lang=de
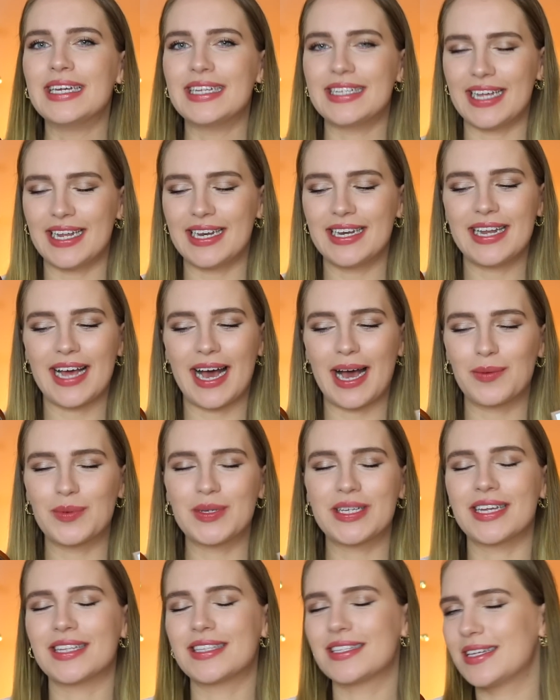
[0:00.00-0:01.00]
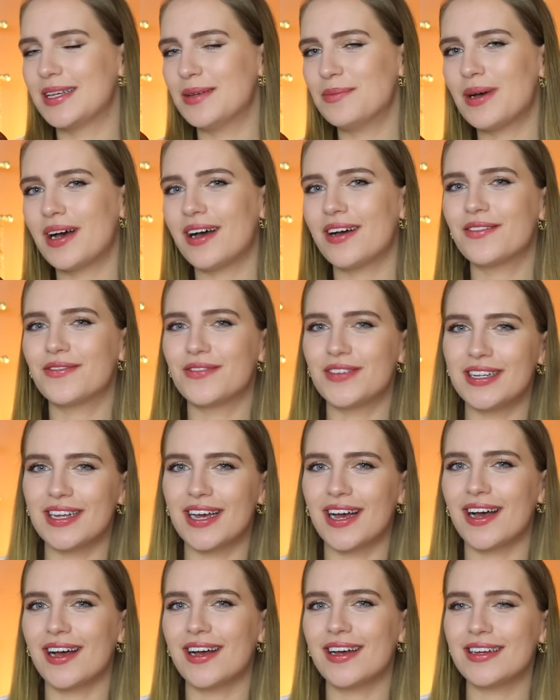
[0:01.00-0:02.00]
denn da habe ich jetzt immer
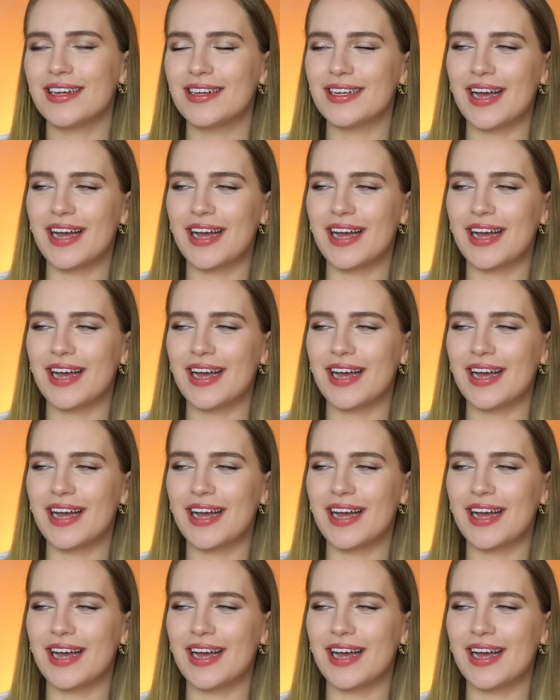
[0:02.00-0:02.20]
wieder